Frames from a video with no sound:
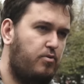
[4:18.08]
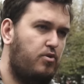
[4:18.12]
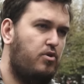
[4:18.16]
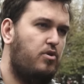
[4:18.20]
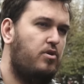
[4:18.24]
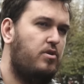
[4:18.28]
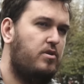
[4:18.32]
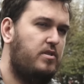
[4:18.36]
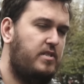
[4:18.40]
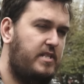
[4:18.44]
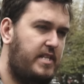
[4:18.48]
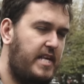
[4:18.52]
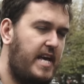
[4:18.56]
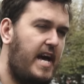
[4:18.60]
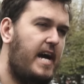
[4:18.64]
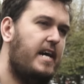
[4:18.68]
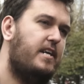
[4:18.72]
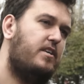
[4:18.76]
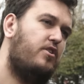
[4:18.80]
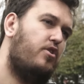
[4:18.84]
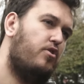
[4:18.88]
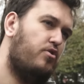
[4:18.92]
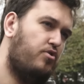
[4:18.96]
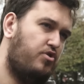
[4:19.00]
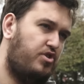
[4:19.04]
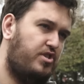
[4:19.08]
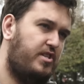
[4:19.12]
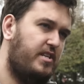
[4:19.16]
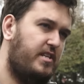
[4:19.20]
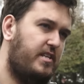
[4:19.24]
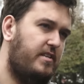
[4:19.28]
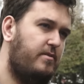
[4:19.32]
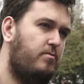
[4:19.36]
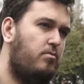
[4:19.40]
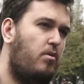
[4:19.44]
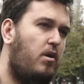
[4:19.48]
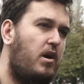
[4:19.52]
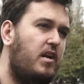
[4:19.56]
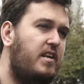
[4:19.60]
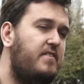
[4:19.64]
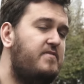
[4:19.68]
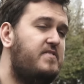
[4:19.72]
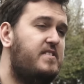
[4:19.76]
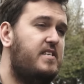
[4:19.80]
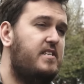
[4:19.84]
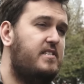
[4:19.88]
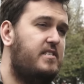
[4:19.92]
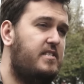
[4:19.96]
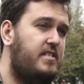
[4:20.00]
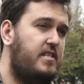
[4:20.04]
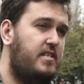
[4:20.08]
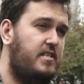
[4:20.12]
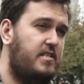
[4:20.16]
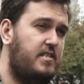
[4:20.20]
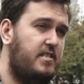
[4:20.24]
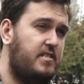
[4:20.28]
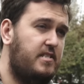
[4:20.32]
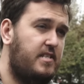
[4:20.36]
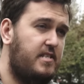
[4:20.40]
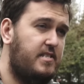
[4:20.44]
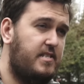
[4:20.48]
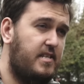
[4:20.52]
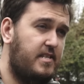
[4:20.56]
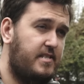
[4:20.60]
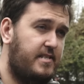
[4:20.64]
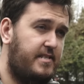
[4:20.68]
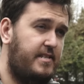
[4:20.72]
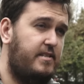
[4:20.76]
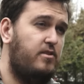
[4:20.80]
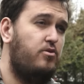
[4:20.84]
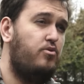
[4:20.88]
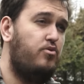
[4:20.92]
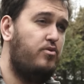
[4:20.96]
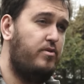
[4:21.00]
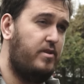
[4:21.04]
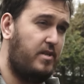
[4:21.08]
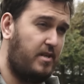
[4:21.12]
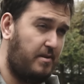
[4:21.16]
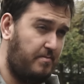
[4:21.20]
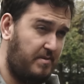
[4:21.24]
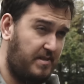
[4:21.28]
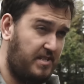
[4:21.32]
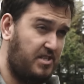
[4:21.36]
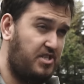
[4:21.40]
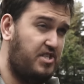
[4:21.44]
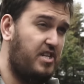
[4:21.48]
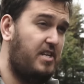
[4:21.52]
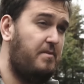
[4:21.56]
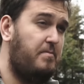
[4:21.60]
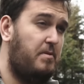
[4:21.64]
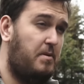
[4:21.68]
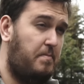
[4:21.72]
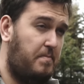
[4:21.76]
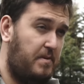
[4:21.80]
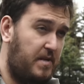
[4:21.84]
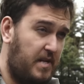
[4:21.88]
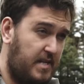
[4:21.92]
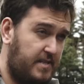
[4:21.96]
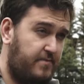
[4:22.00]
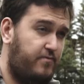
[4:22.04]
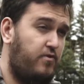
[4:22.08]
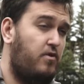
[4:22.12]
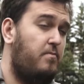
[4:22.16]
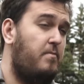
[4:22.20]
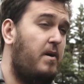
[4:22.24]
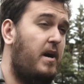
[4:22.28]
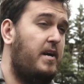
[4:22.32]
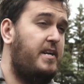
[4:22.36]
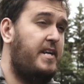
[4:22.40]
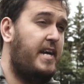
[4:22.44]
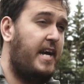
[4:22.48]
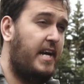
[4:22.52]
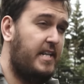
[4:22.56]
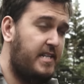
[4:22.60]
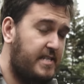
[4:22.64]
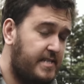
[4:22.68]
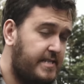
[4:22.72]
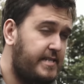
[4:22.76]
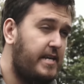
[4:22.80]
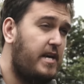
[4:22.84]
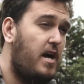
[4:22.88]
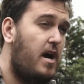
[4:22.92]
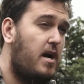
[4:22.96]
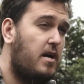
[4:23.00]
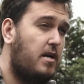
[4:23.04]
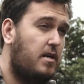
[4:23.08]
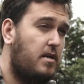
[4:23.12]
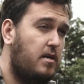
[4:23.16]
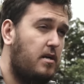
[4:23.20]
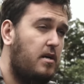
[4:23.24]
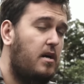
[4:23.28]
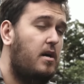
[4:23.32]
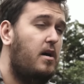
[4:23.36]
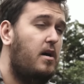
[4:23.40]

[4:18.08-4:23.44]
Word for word: bu diğer görüşlerin, muhalif seslerinin de seslerini duyurabileceği bir platform haline gelirse yargı